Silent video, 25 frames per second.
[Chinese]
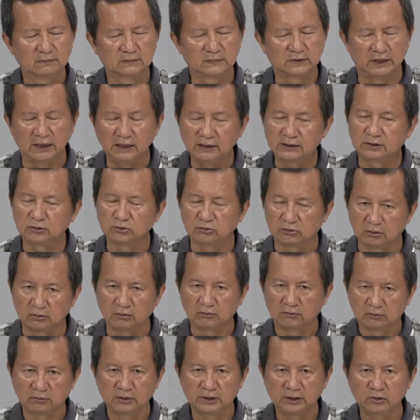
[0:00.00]
其实我
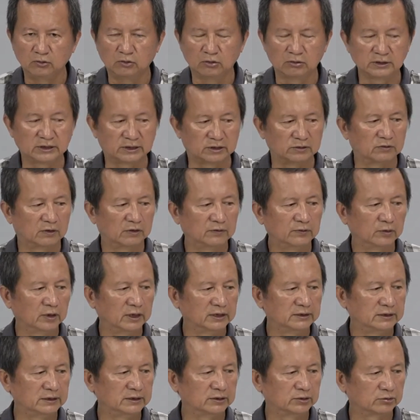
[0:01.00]
我因为我喜欢飞
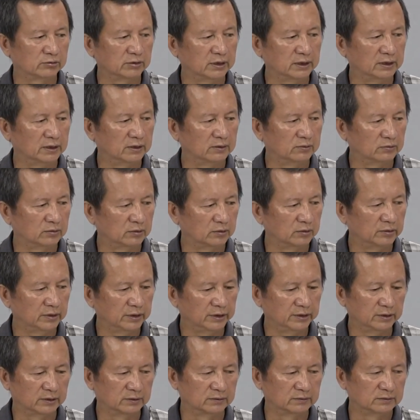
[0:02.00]
机，所以呢，我
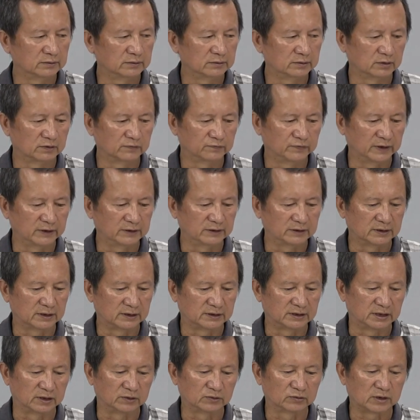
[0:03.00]
会用用飞机的
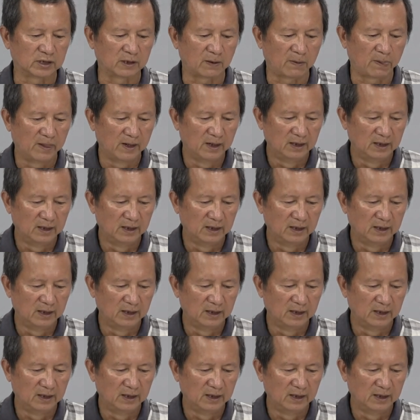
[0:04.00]
形状。